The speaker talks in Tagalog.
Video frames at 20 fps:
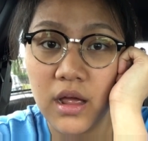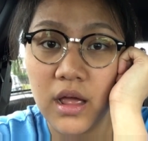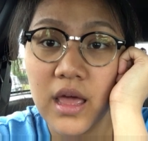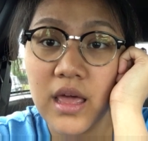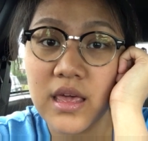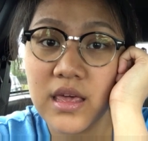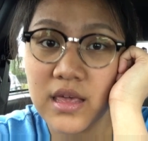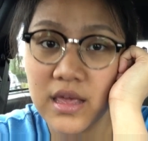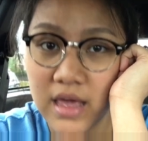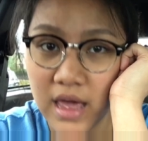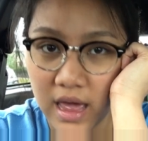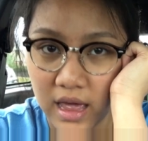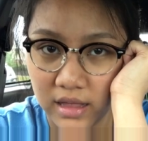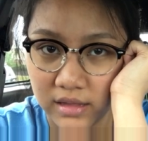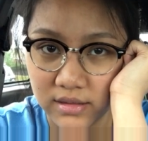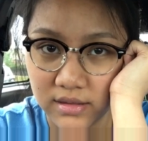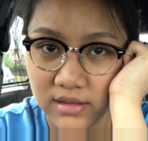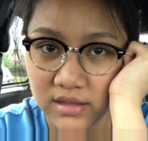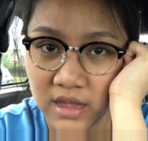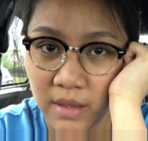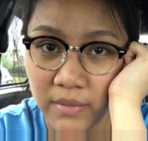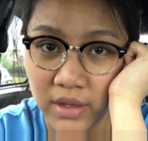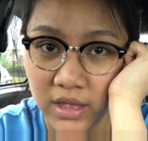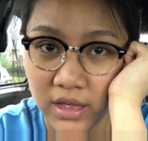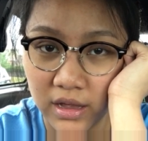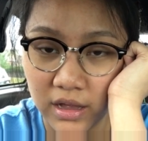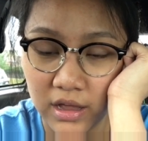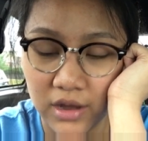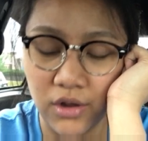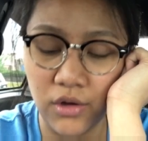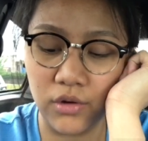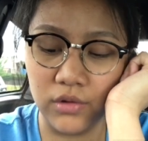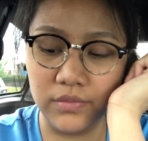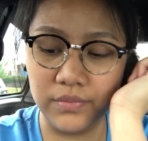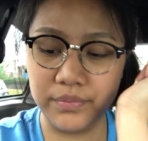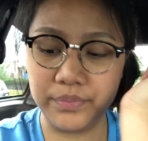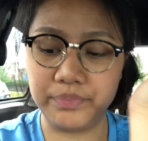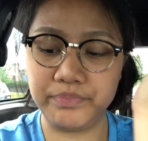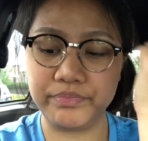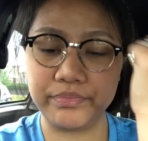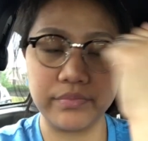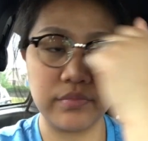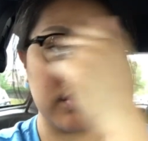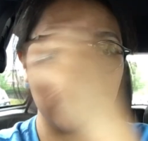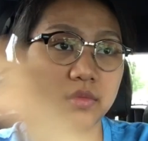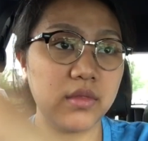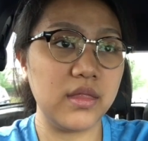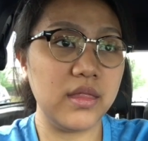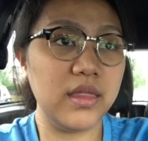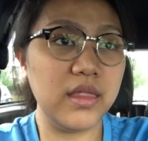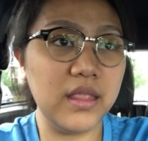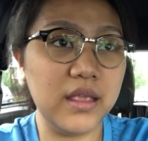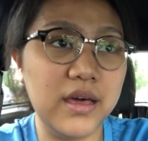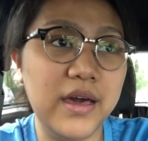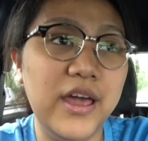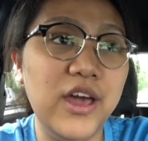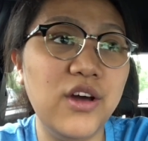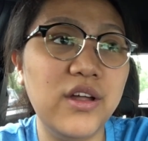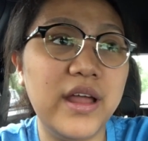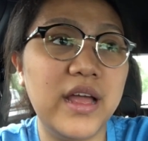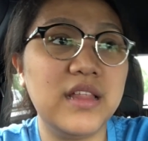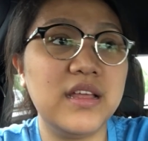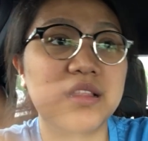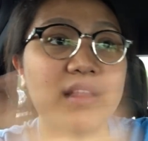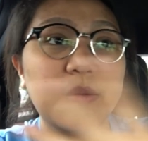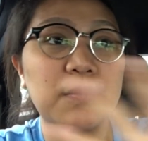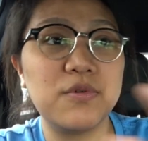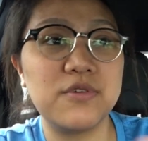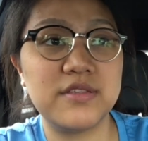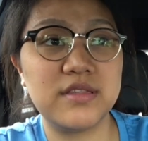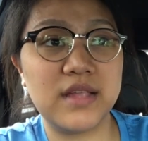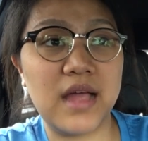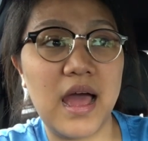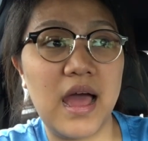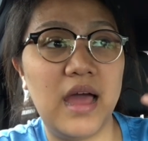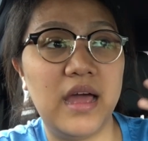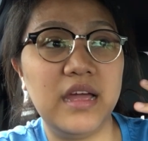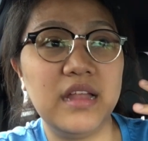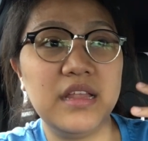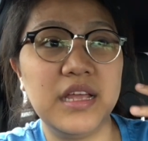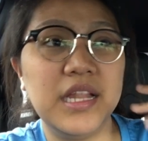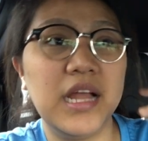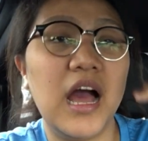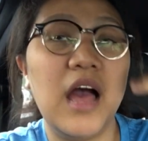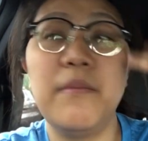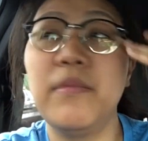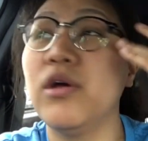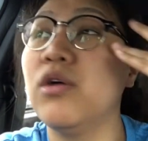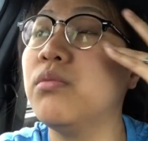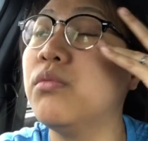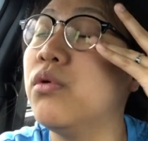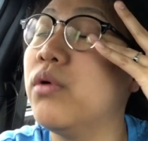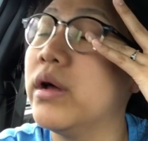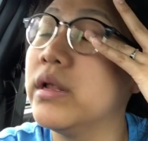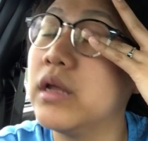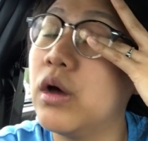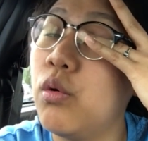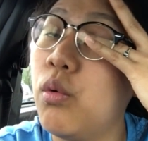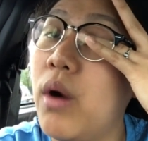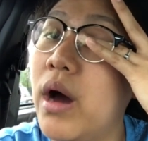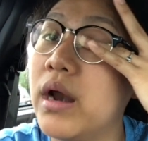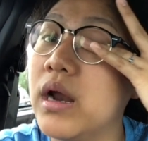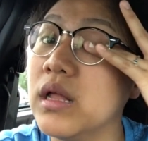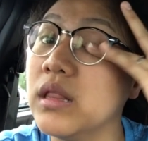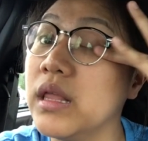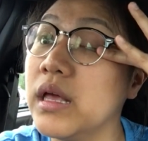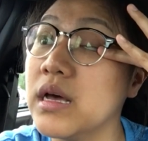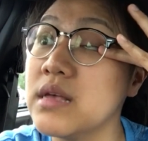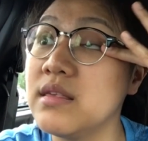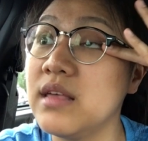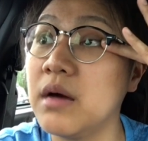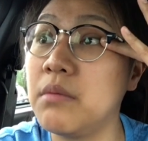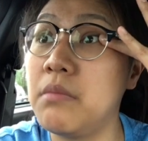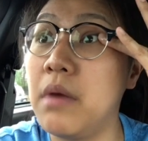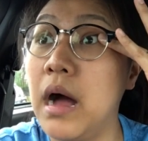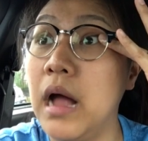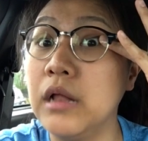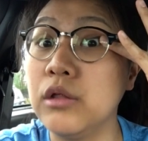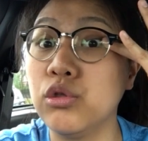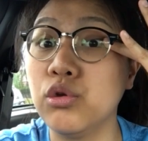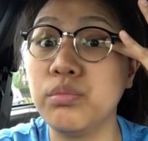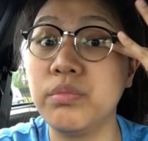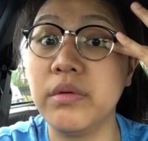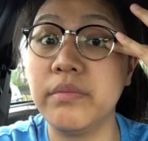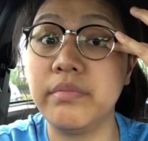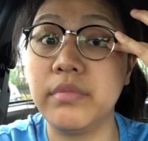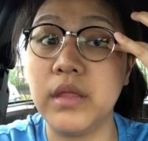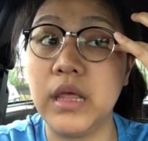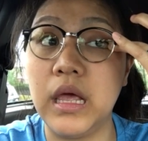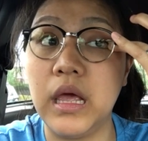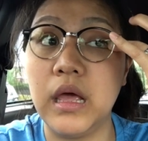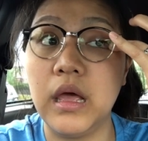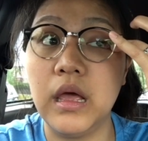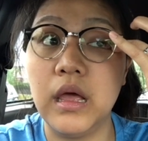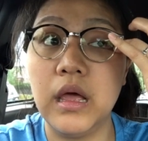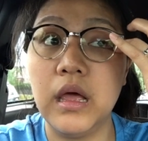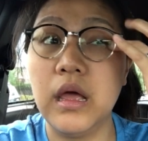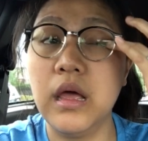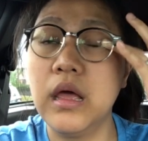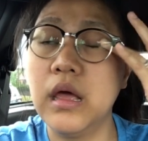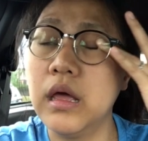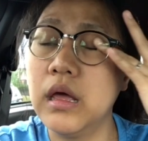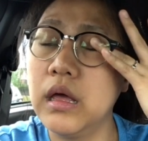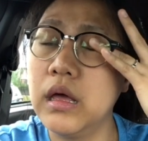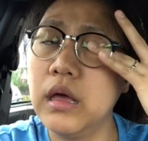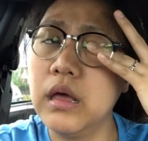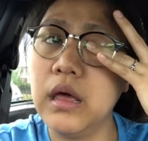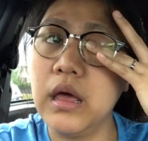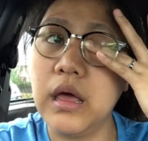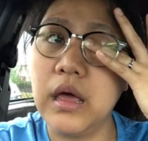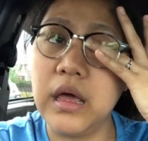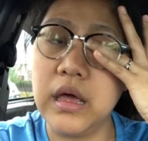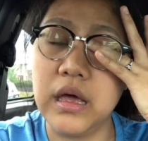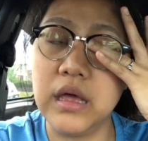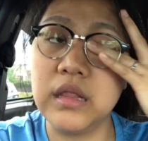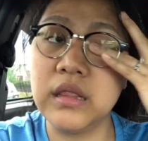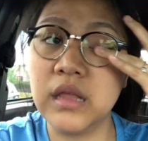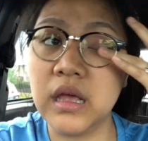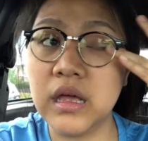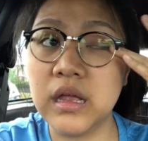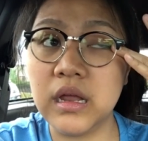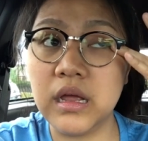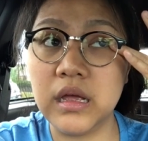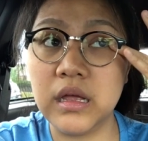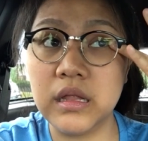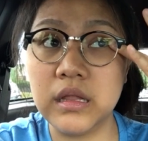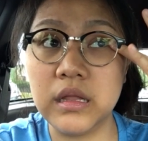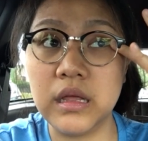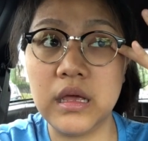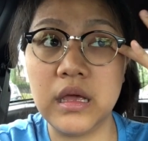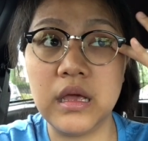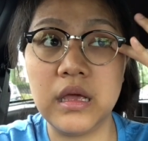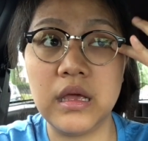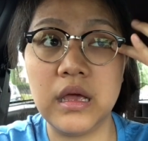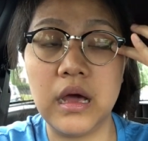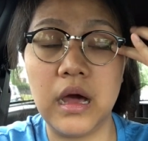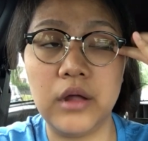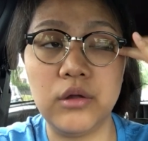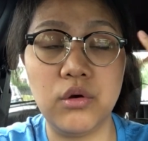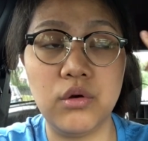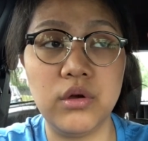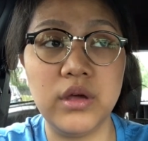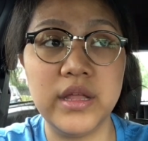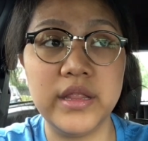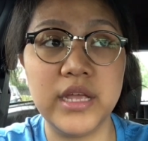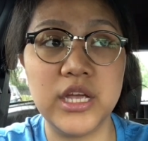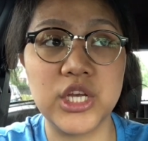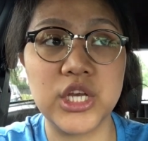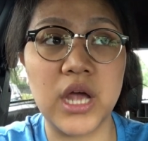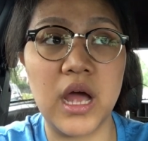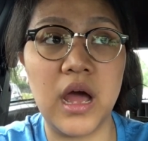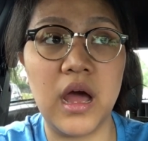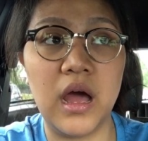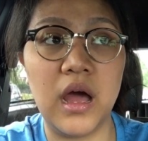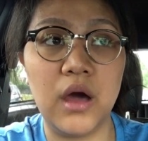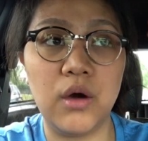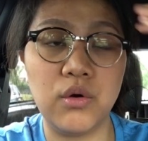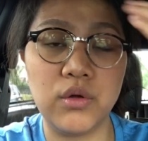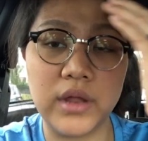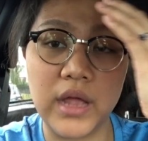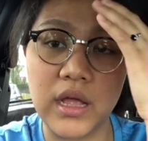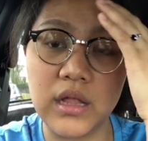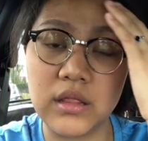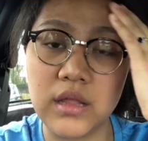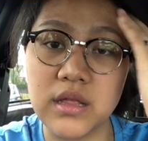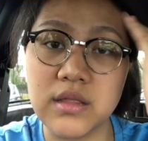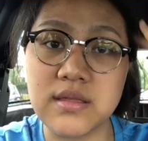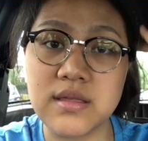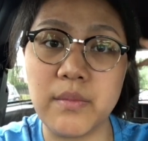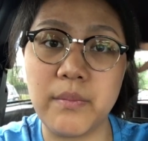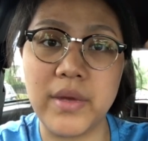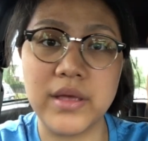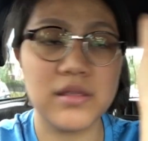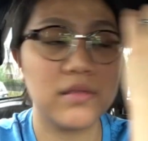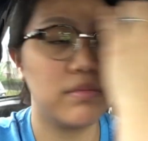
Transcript: Yes. Sabi niya ganon. Ngayon, edit tapos na. Hindi na kami kumuha ng warranty kasi ang mahal 250 eh, hindi hindi ano hindi siya connected sa Best